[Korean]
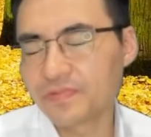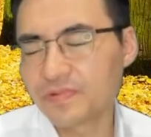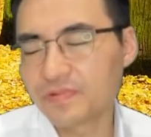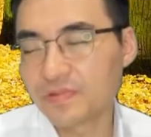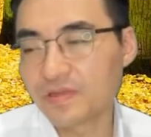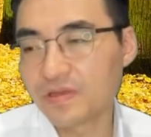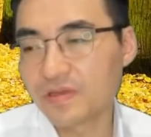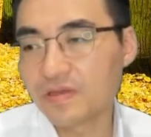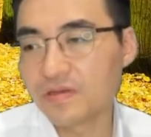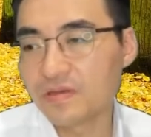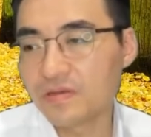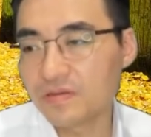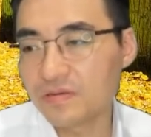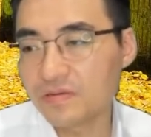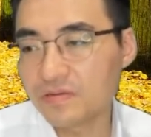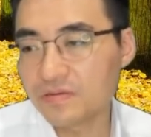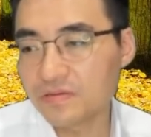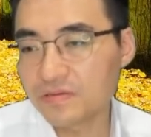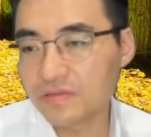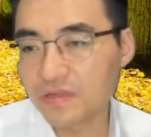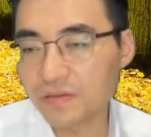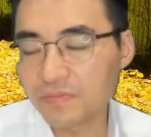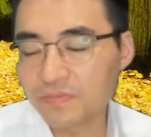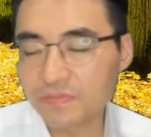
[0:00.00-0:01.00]

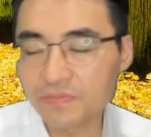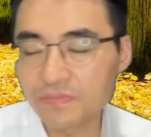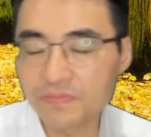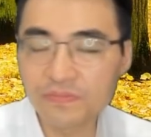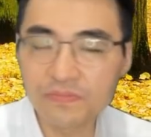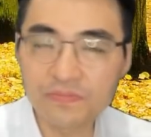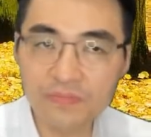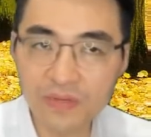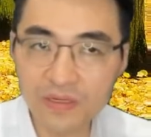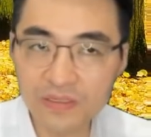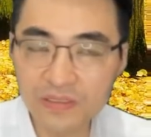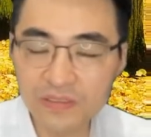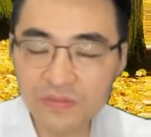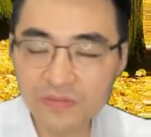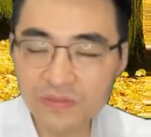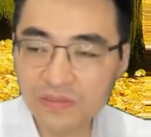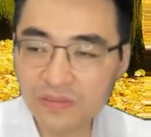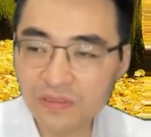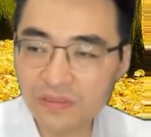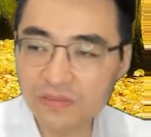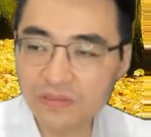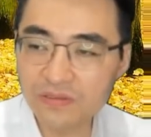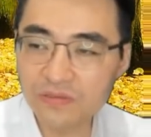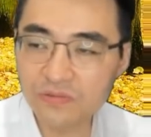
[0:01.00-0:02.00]
내일은 마지막
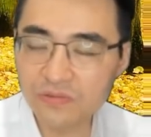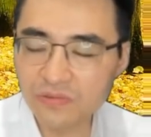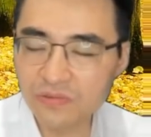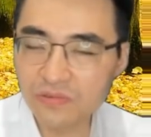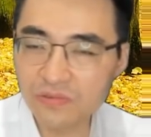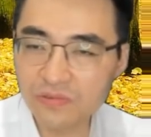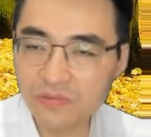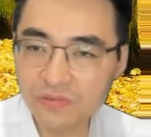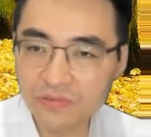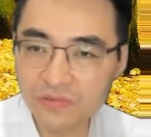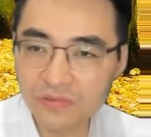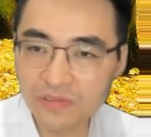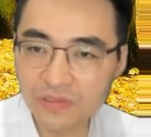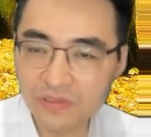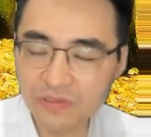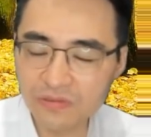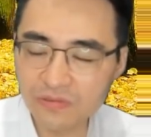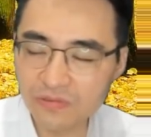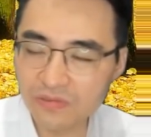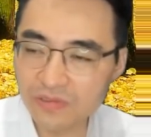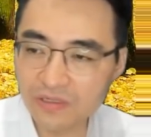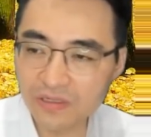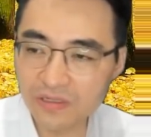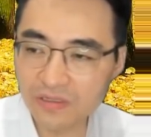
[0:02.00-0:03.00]
날이고
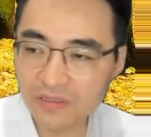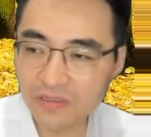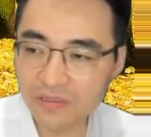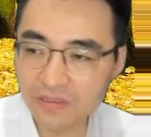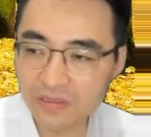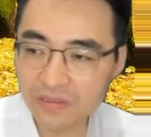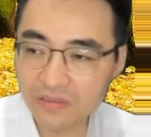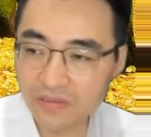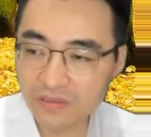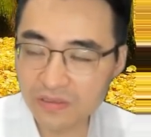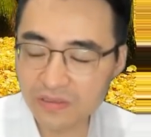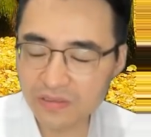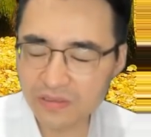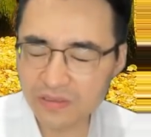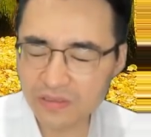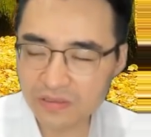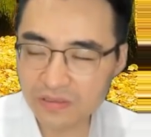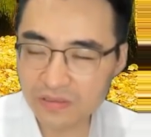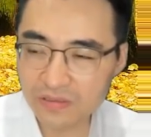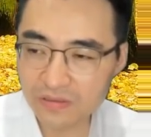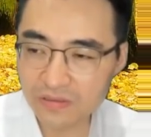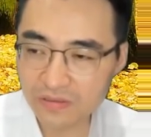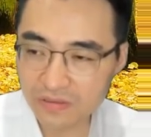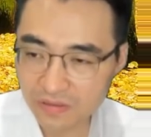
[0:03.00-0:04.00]
1월달에 이제
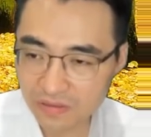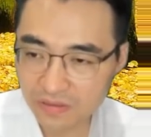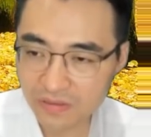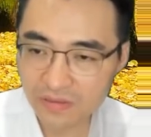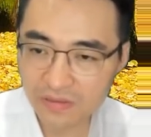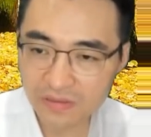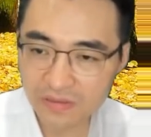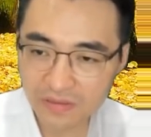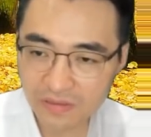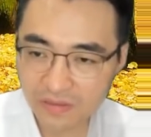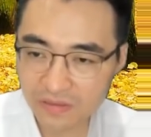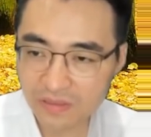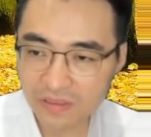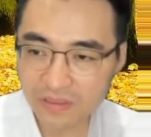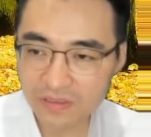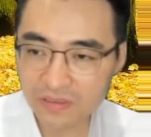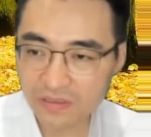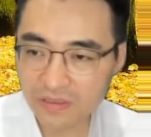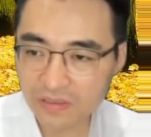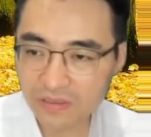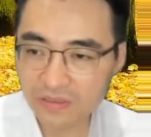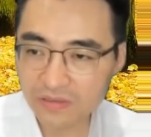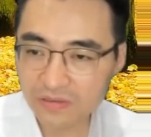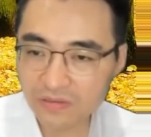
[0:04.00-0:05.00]

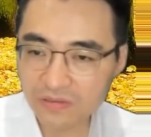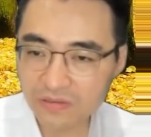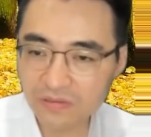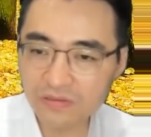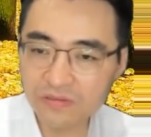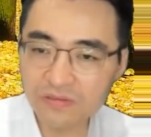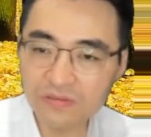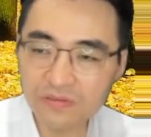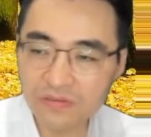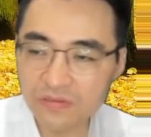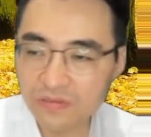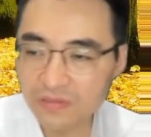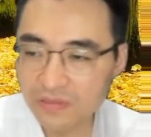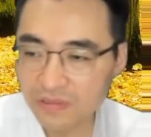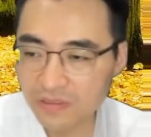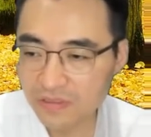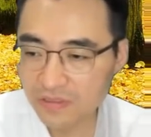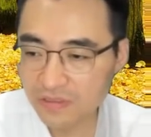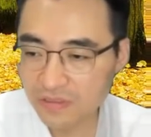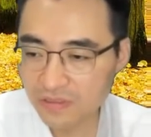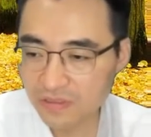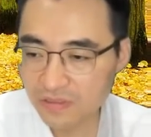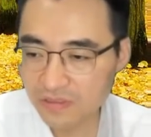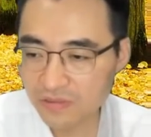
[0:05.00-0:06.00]
개장해서
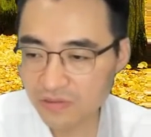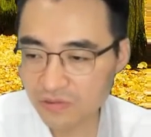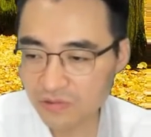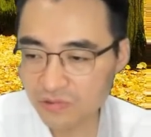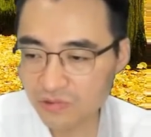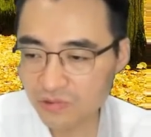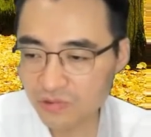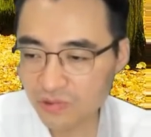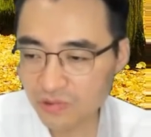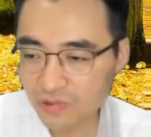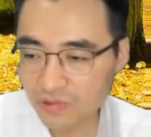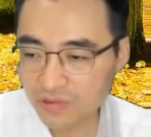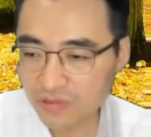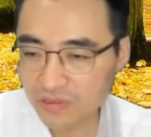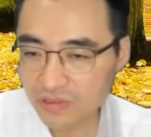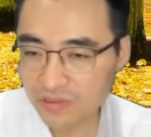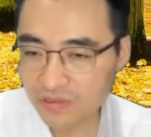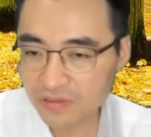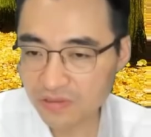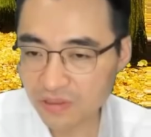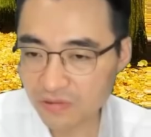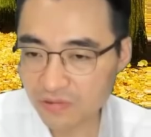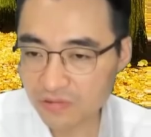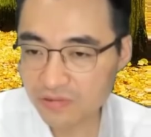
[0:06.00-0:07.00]
연초
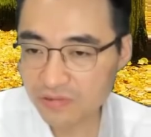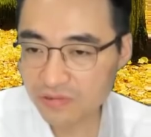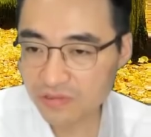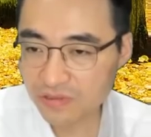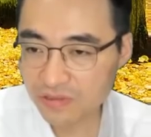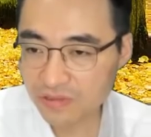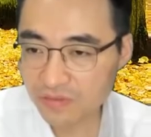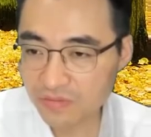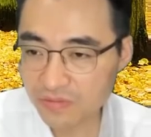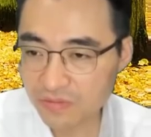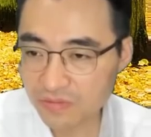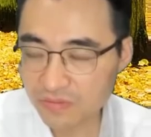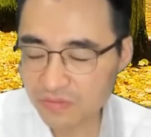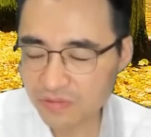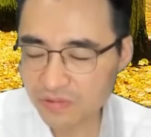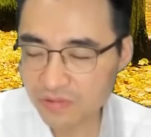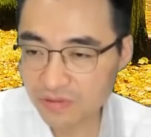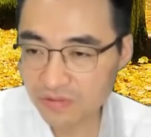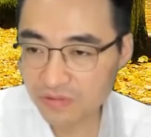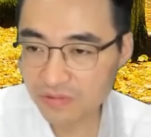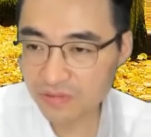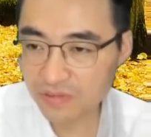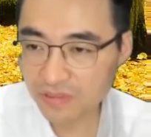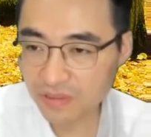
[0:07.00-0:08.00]
효과가 나올지는 한번
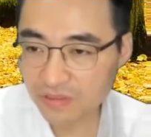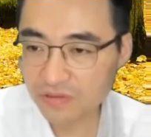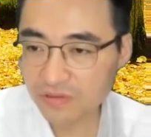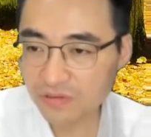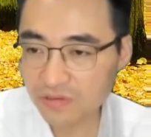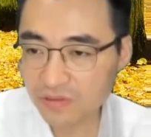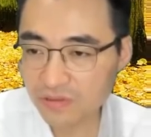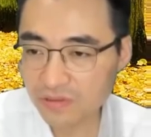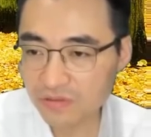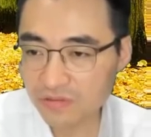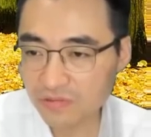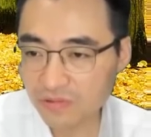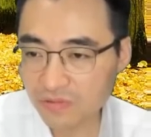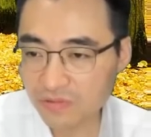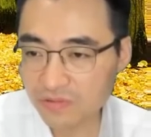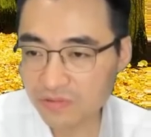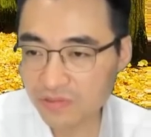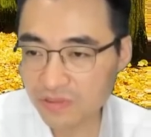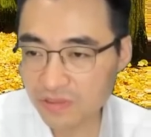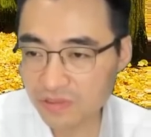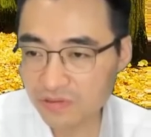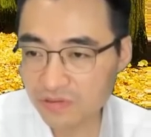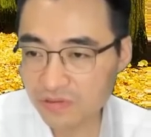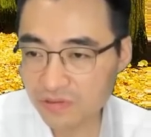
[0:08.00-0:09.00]
보자고. 작년에는 너무
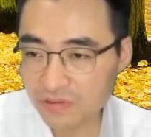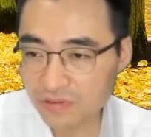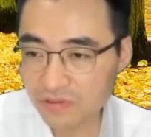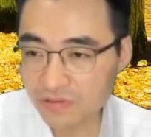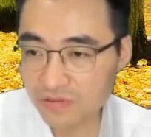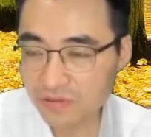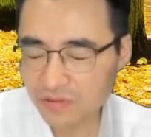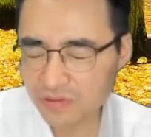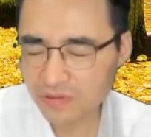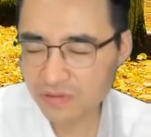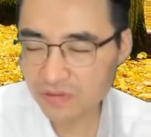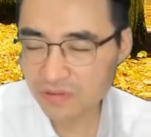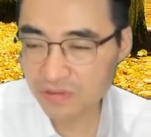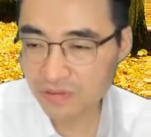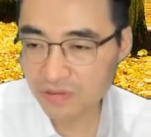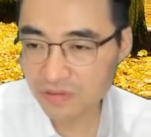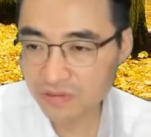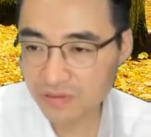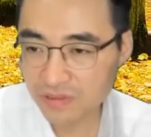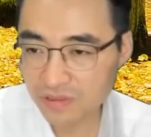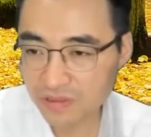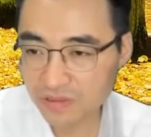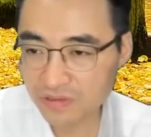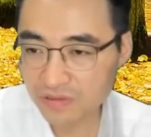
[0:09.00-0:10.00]
셌죠.
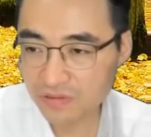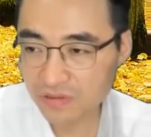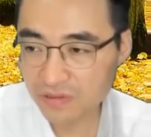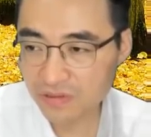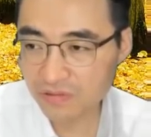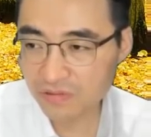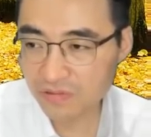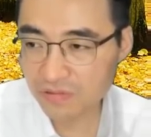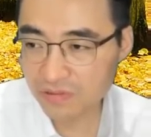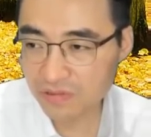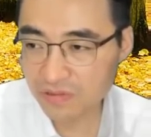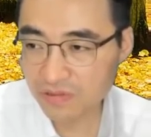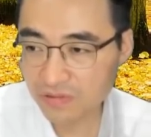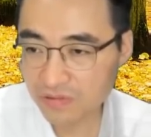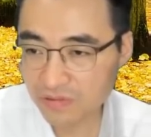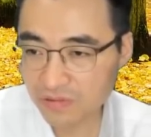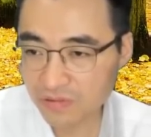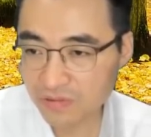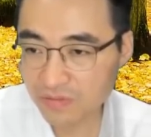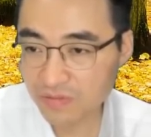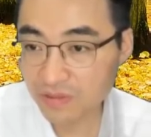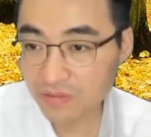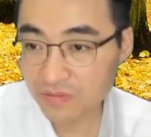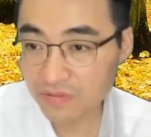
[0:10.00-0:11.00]
작년에 1월달은
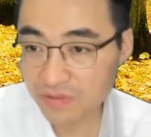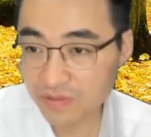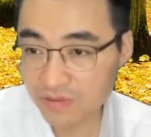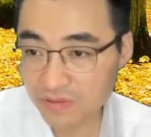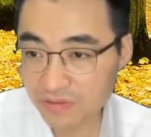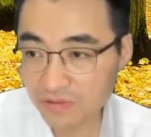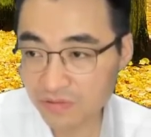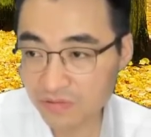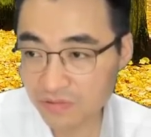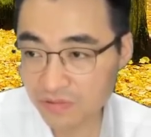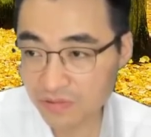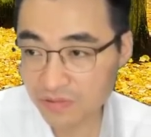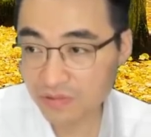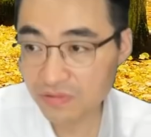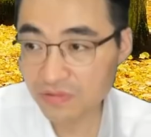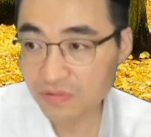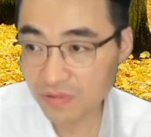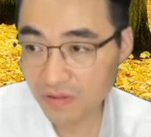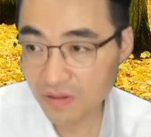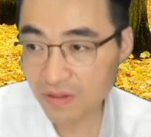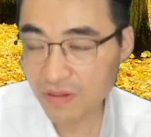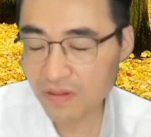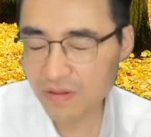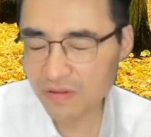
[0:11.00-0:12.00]
어마어마하게 셌고요.
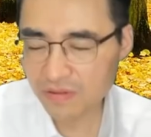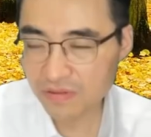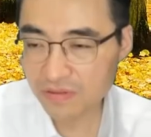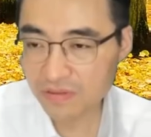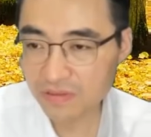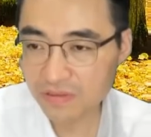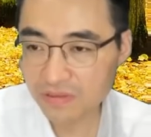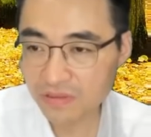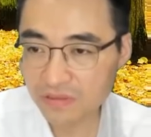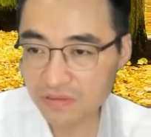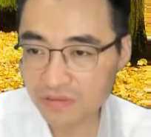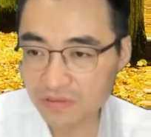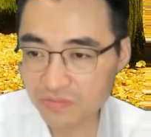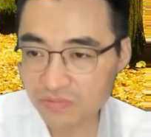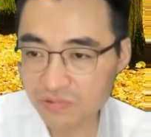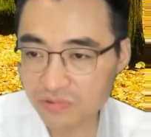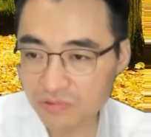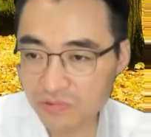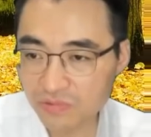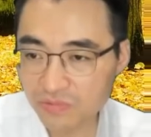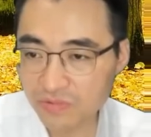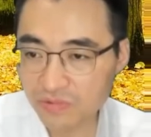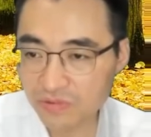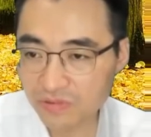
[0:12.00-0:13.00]
시장에 그냥
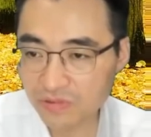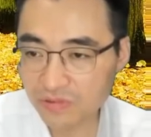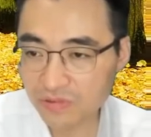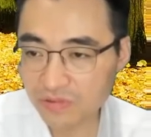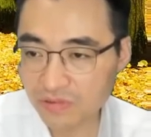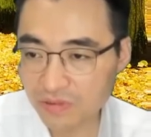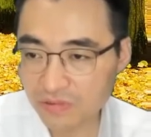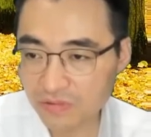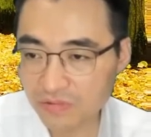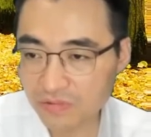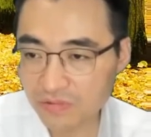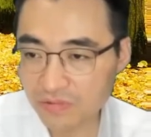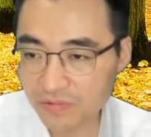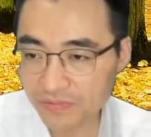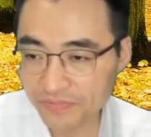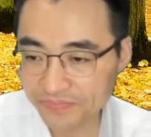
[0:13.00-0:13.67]
불을 뿜었던 거고.